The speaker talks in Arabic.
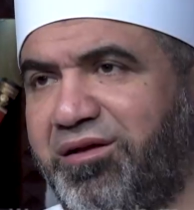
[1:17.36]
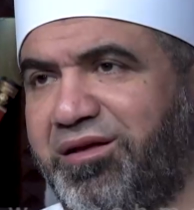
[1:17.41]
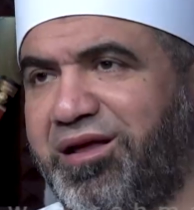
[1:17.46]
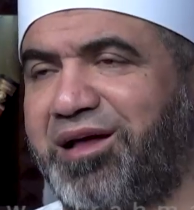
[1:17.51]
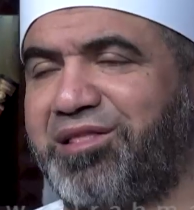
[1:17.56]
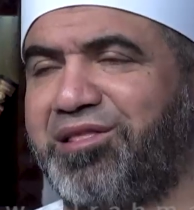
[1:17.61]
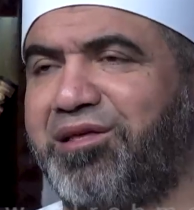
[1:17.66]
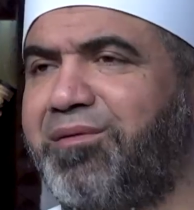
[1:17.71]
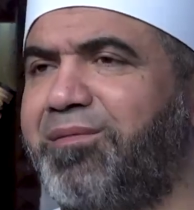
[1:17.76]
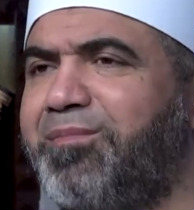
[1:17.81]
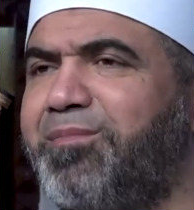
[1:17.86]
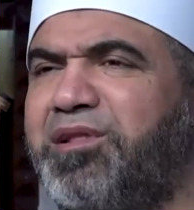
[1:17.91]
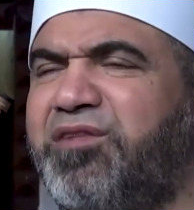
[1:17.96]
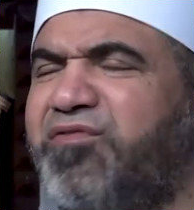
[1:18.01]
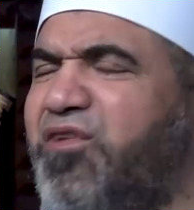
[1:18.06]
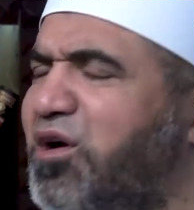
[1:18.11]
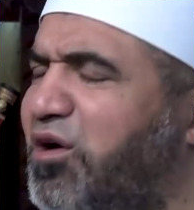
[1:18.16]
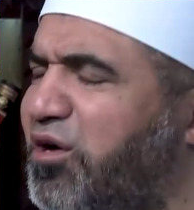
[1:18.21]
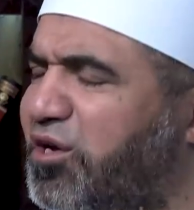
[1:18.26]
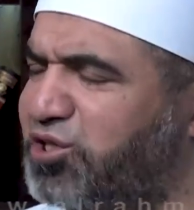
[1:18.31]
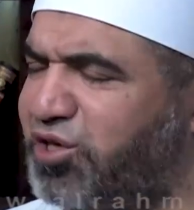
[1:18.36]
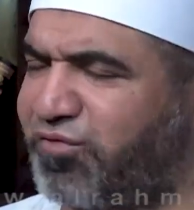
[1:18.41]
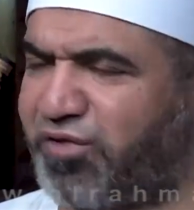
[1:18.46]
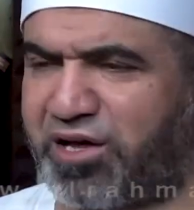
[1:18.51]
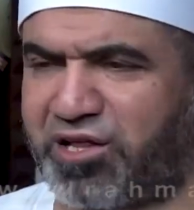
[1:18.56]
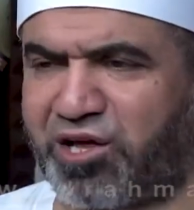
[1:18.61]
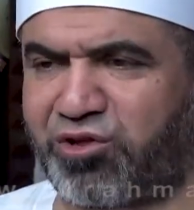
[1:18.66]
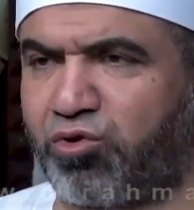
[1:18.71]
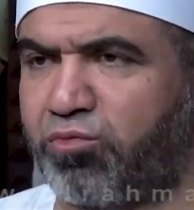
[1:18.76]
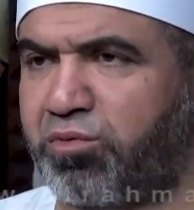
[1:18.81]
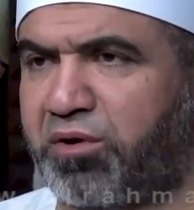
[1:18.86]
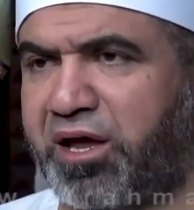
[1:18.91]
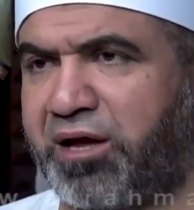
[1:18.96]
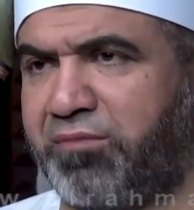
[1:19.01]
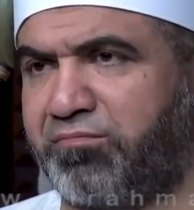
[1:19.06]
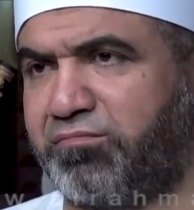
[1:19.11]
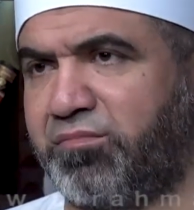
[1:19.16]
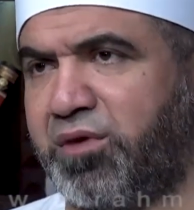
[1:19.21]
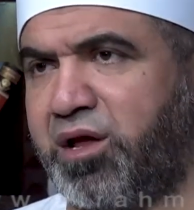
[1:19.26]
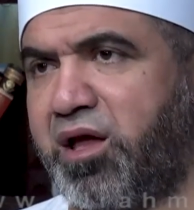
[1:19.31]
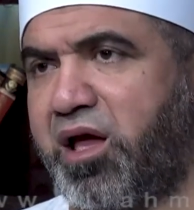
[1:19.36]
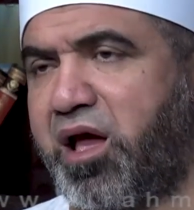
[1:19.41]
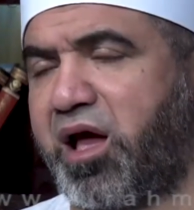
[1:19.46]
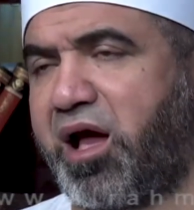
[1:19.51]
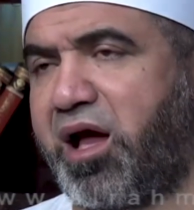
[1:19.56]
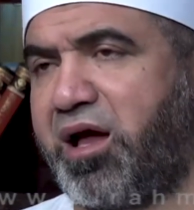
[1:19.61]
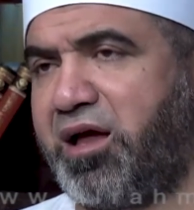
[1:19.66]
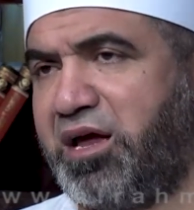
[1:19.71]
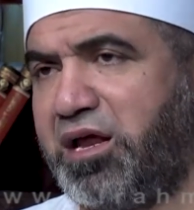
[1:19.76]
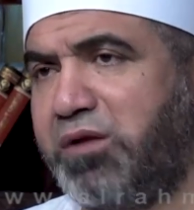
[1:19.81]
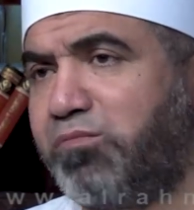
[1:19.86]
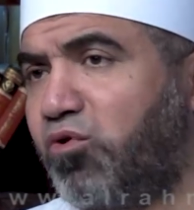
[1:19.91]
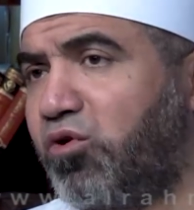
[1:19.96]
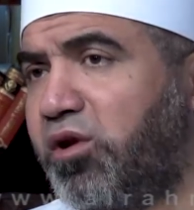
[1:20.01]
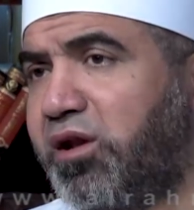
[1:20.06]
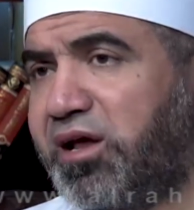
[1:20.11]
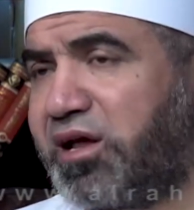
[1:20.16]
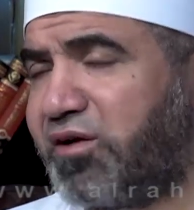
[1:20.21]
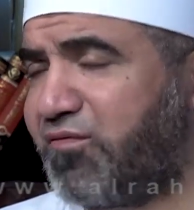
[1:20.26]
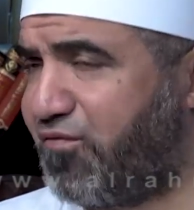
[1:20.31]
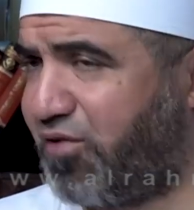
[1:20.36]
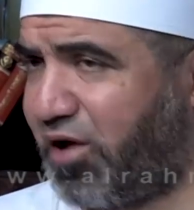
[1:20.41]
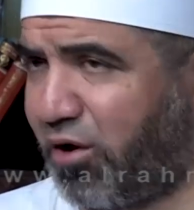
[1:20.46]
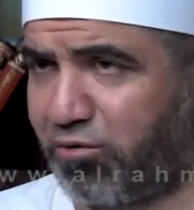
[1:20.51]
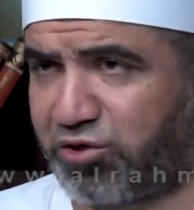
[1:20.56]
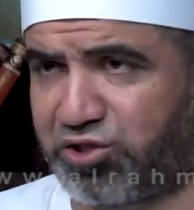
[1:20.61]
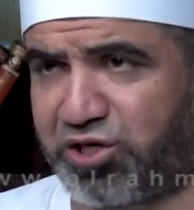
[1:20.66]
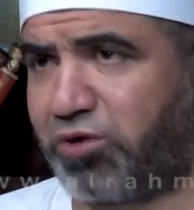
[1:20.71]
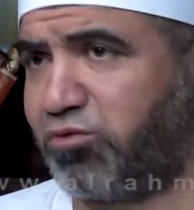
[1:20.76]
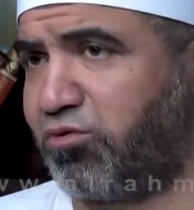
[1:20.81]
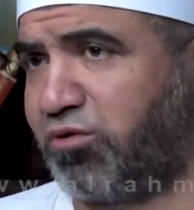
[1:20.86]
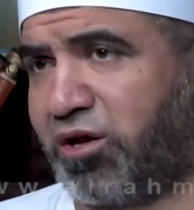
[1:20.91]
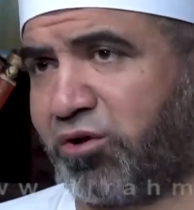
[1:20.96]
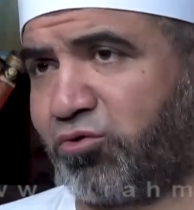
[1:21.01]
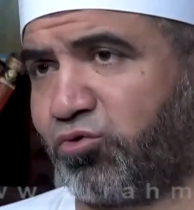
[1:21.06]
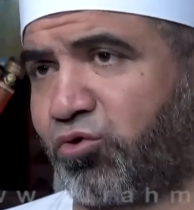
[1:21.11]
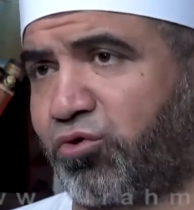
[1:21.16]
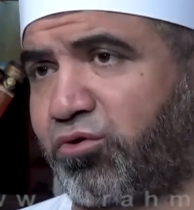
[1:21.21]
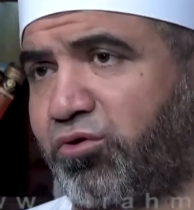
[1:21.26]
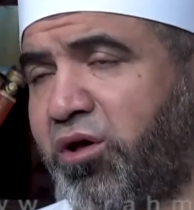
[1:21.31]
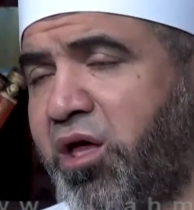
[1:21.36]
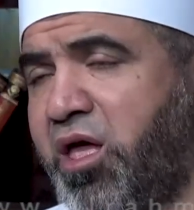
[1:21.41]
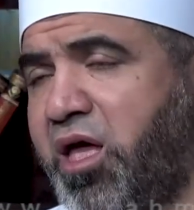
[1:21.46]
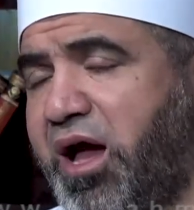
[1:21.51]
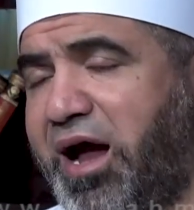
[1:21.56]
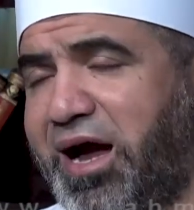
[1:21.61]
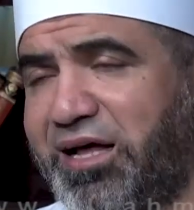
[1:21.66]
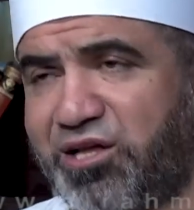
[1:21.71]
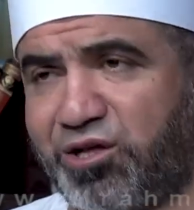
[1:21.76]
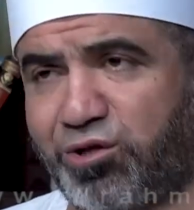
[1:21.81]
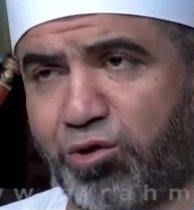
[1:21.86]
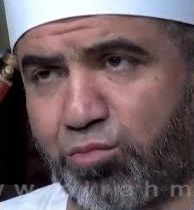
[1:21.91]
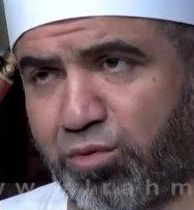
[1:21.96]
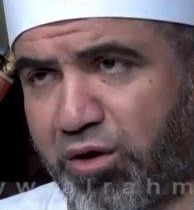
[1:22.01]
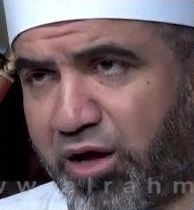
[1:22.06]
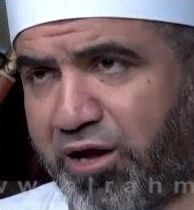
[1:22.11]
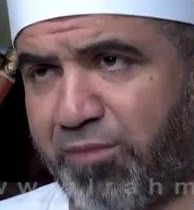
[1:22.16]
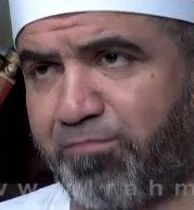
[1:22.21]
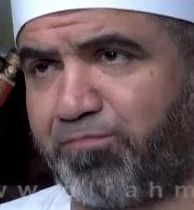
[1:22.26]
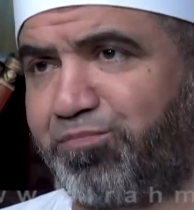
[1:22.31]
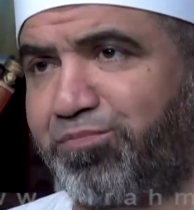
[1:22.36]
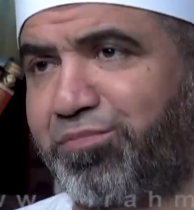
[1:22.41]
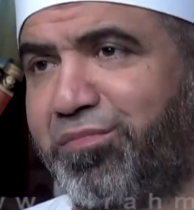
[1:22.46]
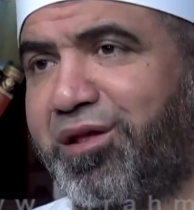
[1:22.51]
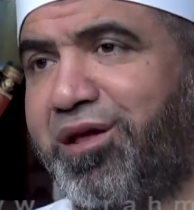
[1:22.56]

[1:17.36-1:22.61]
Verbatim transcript: يعني ما تفكرش في عاداتهم كام علم لا ينفع وجهل لا يضر عاداتهم كام